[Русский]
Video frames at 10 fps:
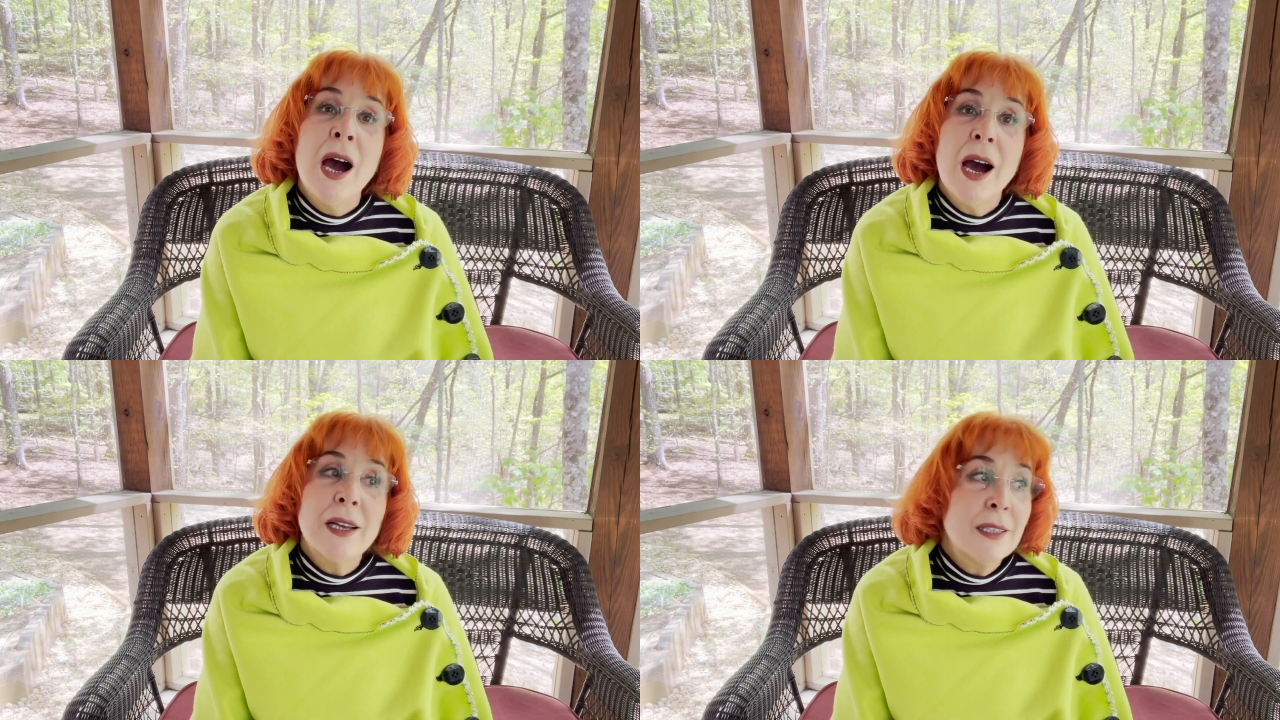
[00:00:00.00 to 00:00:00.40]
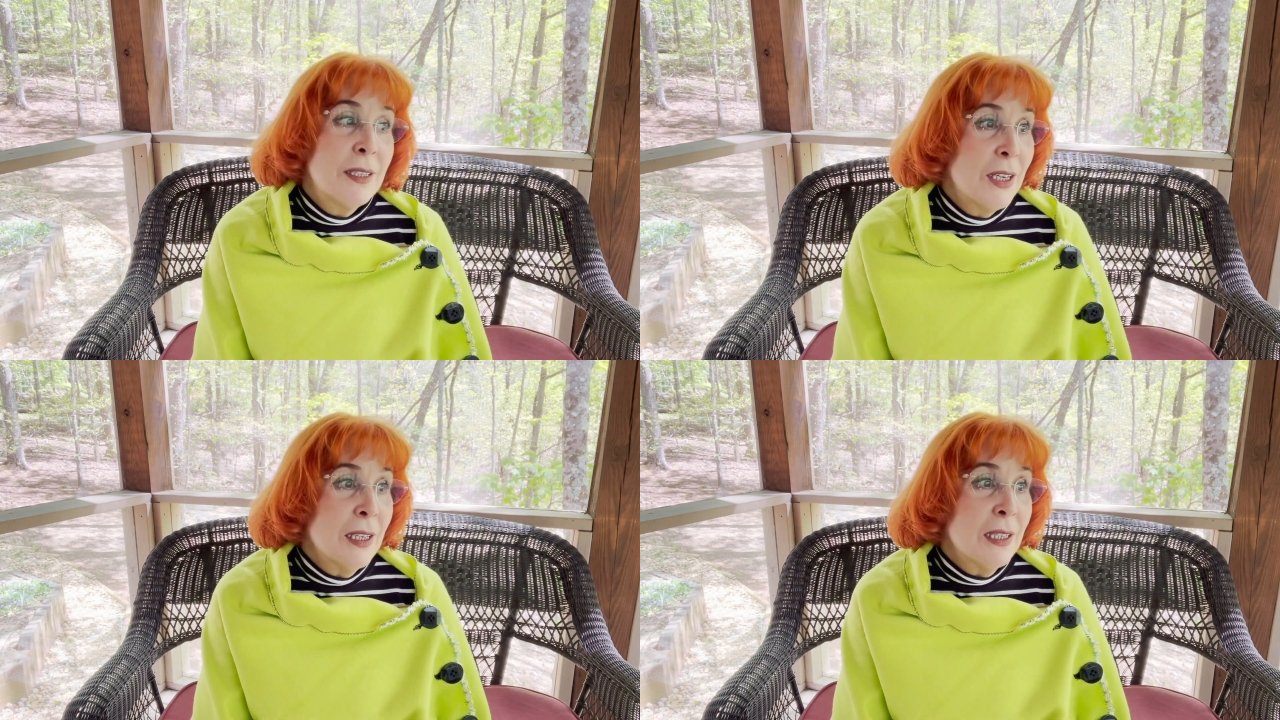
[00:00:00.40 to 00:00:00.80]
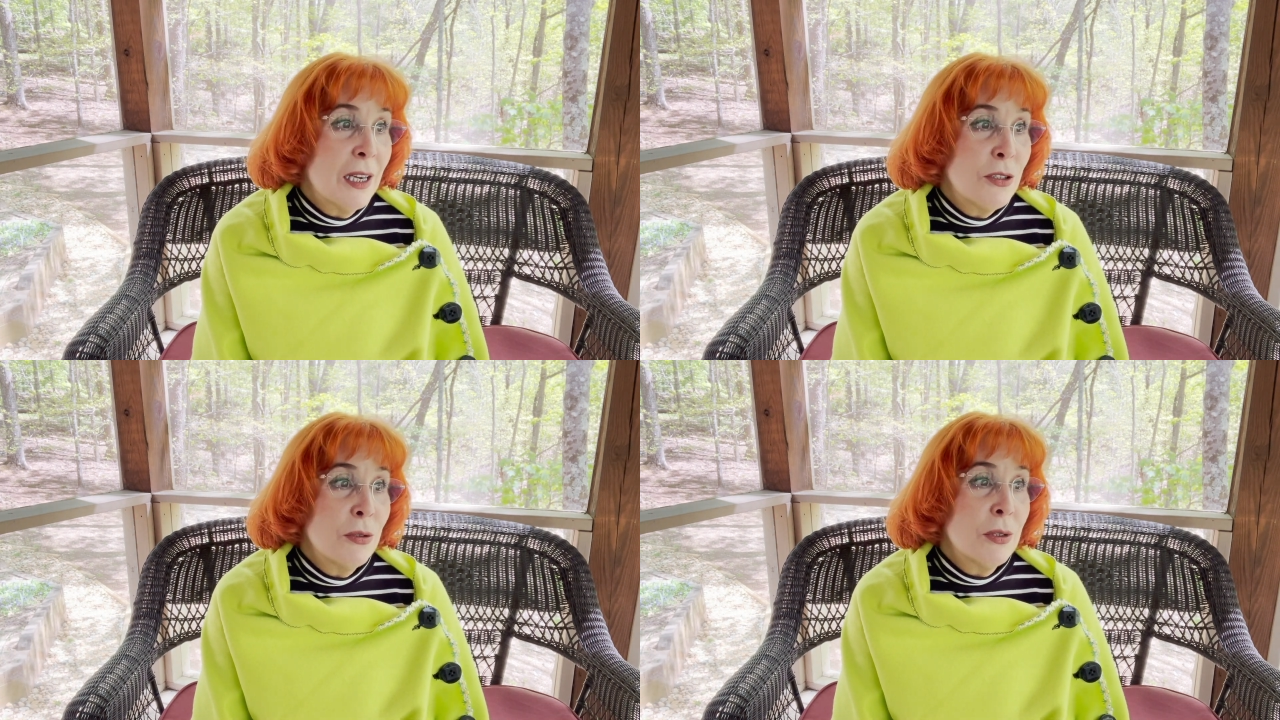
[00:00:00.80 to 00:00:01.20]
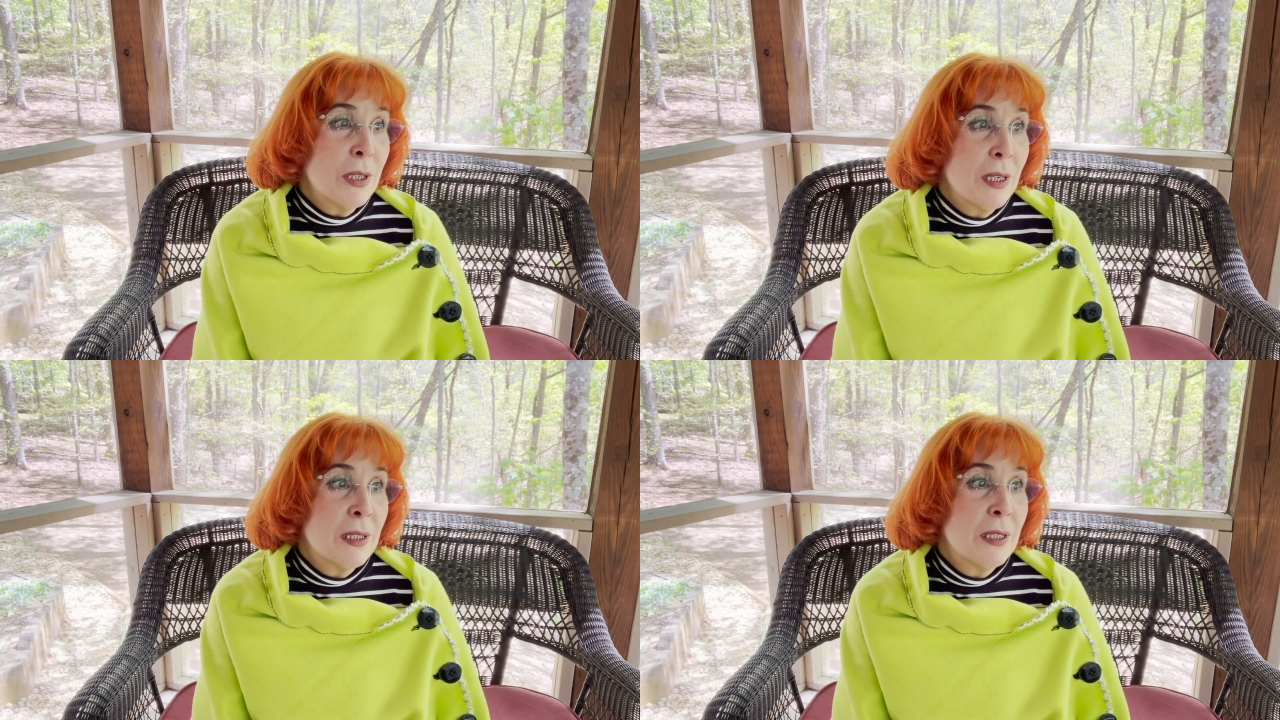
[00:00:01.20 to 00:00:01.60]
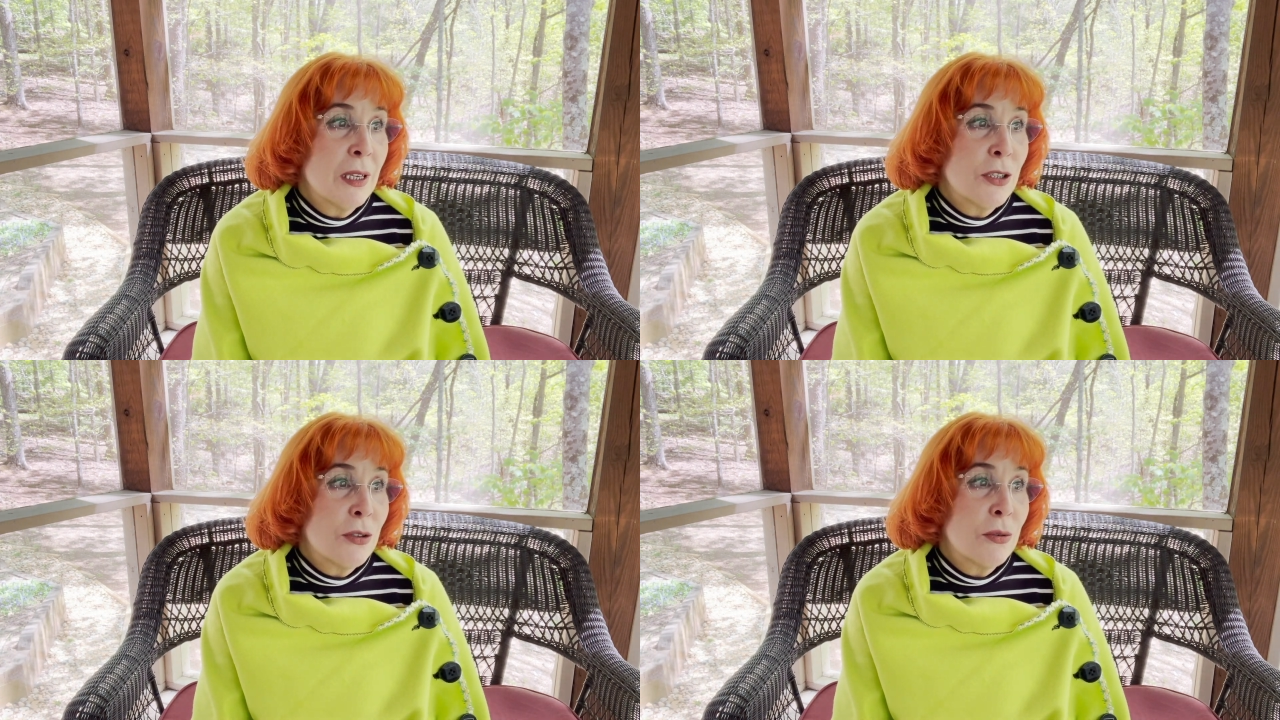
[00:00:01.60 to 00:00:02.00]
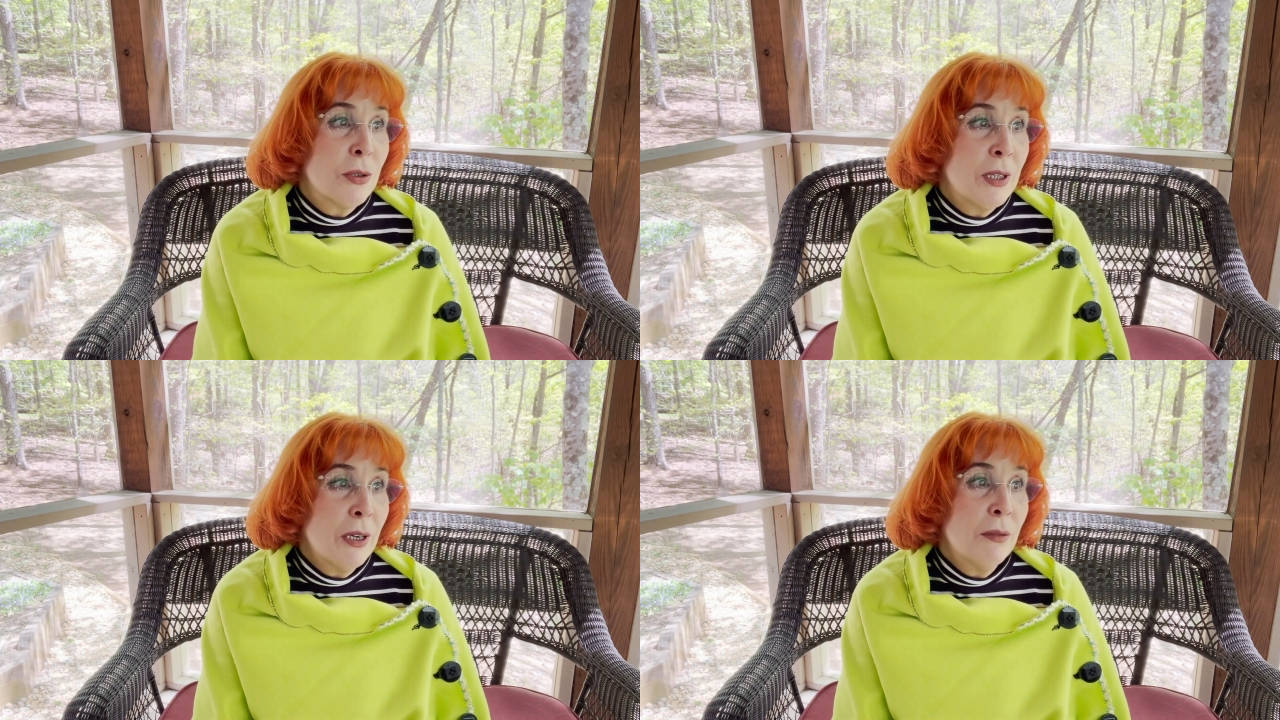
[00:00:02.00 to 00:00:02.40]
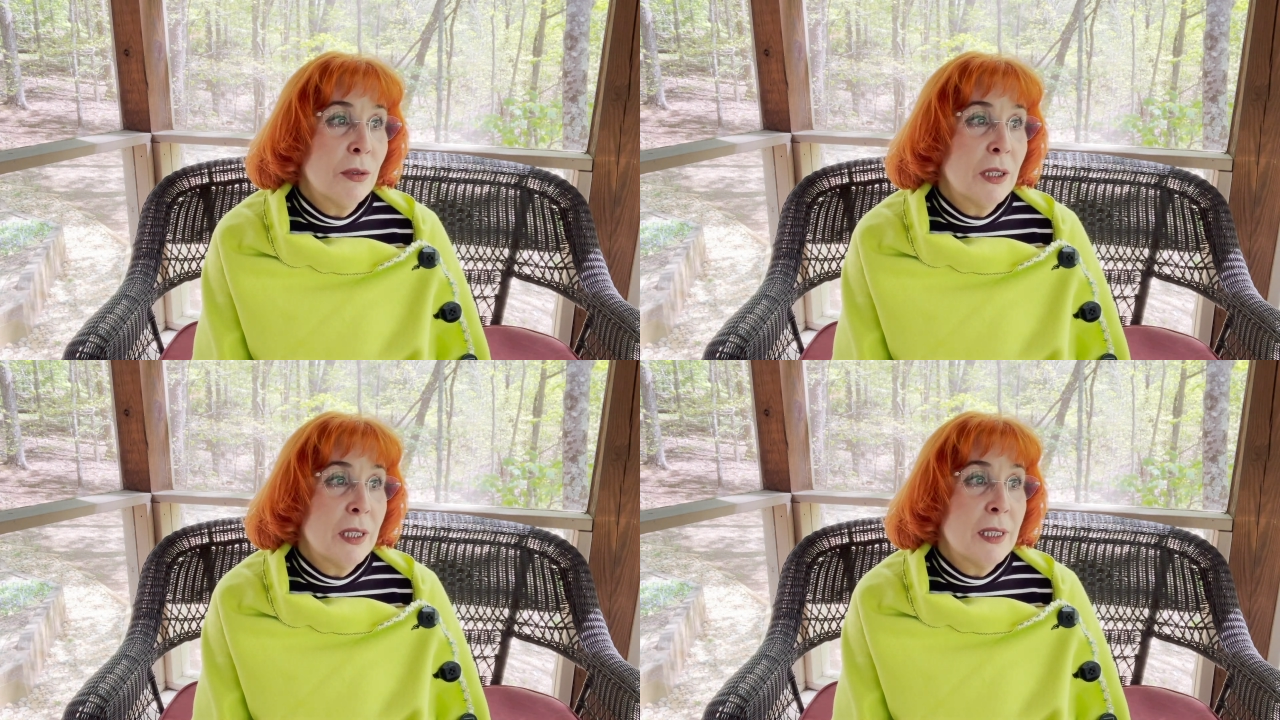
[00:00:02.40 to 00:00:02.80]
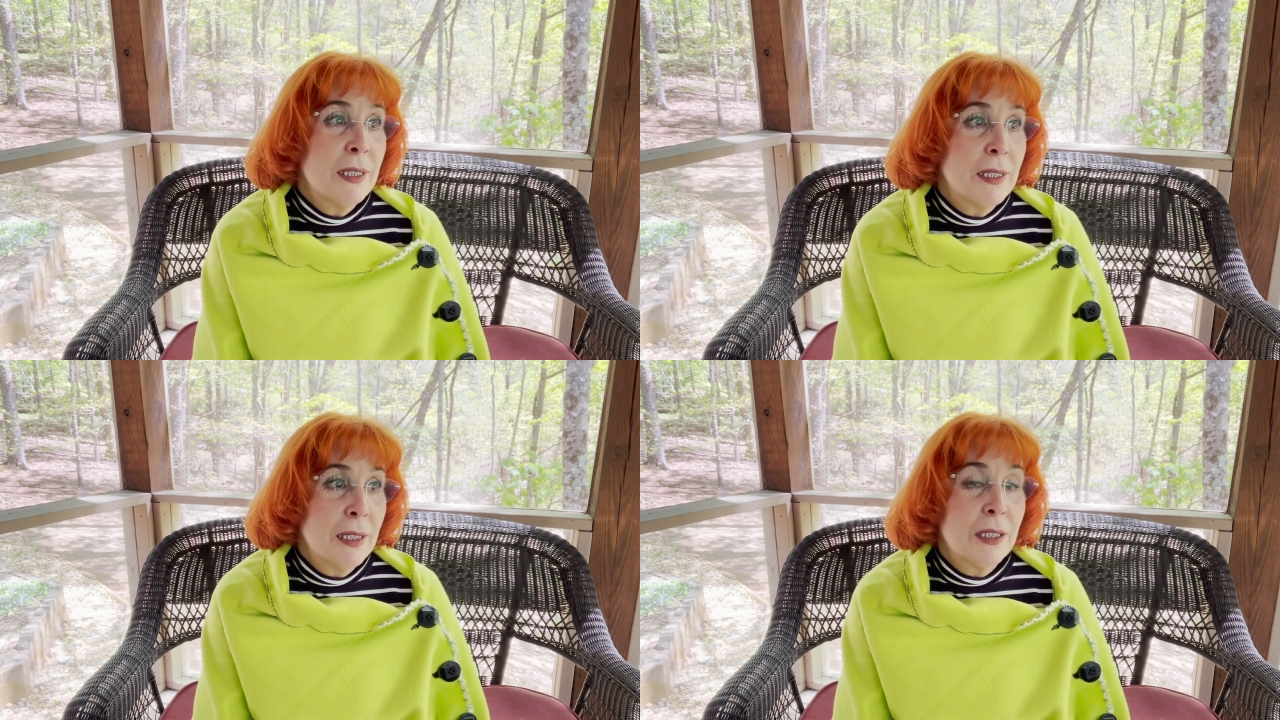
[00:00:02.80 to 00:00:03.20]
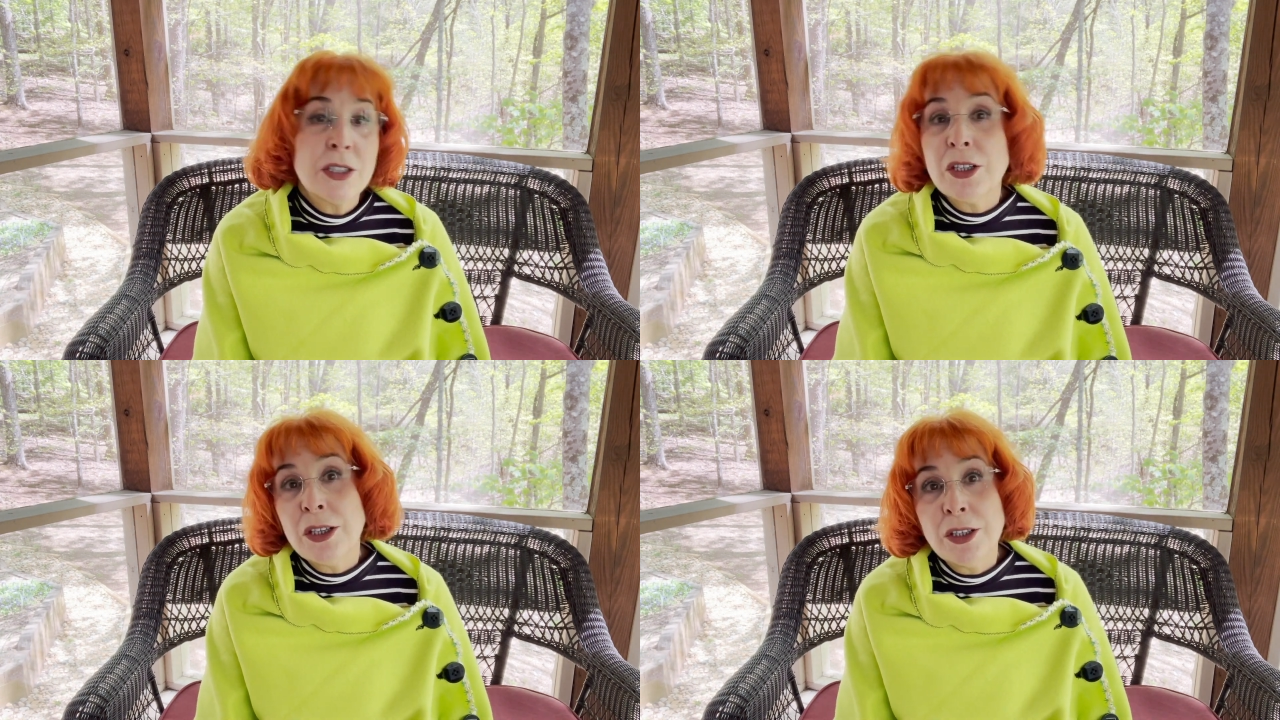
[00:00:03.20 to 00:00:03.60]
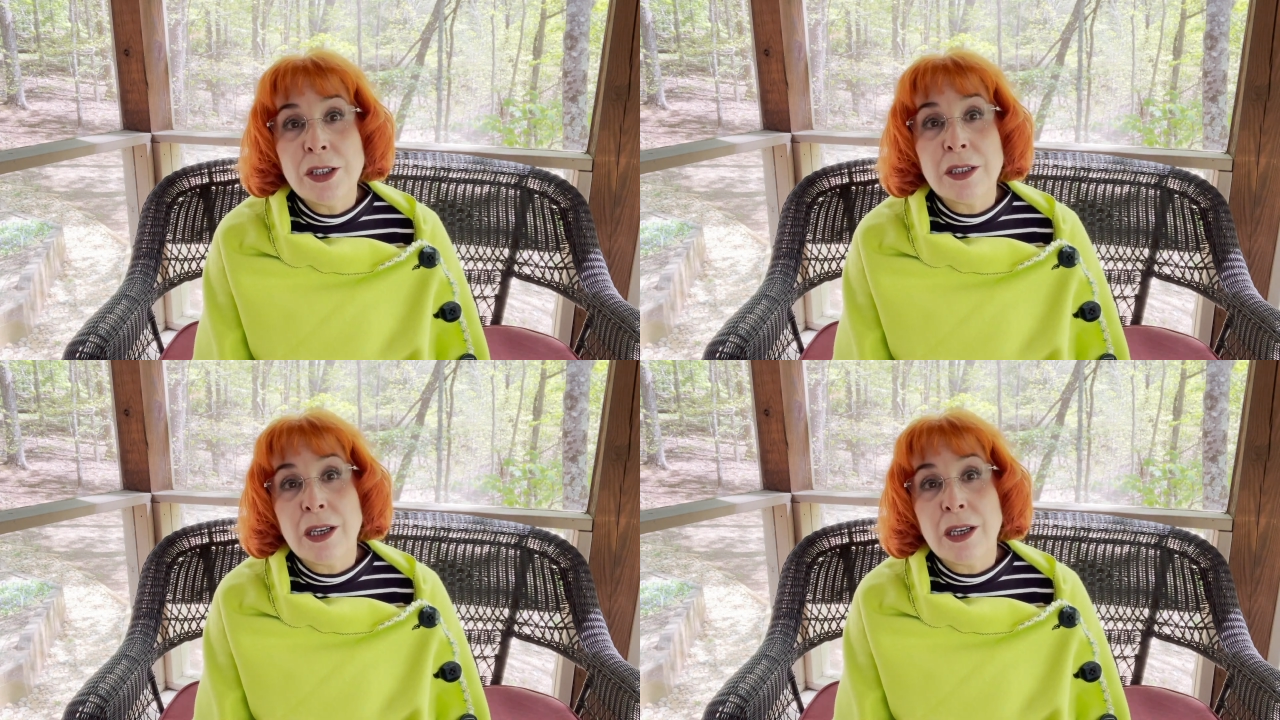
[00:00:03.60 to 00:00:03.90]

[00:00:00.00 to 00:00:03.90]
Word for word: А сейчас хочу сказать, что я вот из тех женщин,